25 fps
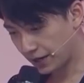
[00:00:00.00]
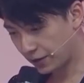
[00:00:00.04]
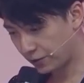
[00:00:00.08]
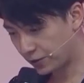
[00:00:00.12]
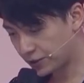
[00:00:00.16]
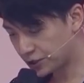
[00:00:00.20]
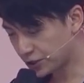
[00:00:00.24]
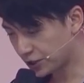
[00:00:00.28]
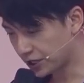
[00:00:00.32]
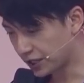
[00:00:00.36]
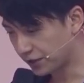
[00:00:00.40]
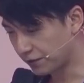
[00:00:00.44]
hôm nay
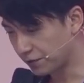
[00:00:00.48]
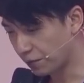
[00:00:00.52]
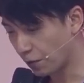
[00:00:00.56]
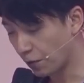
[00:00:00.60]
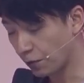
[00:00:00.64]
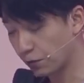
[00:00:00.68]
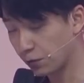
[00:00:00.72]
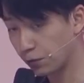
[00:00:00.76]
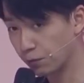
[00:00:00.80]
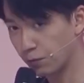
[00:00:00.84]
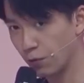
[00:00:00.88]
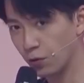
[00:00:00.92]
Huy xuất hiện
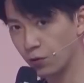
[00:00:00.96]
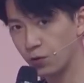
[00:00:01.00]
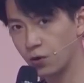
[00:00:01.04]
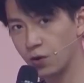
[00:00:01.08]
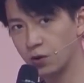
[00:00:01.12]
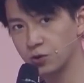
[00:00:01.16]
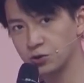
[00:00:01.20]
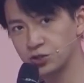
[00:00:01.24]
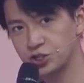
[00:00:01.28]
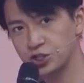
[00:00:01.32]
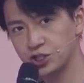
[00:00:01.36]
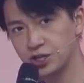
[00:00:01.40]
một bộ
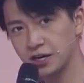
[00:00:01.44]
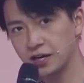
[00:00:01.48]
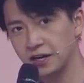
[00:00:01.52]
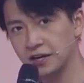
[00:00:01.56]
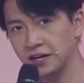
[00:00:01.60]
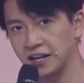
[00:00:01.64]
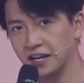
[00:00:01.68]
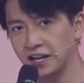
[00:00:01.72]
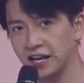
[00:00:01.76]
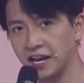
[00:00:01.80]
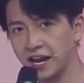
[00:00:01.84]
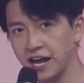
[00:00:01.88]
đồ rất
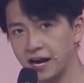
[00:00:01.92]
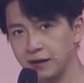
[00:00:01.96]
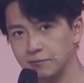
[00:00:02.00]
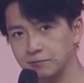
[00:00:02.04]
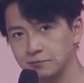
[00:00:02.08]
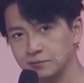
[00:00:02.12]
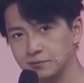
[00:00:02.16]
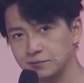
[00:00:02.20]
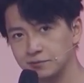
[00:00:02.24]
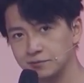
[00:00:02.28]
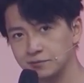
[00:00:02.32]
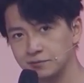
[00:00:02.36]
là lịch
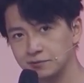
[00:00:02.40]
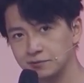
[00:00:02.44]
lãm,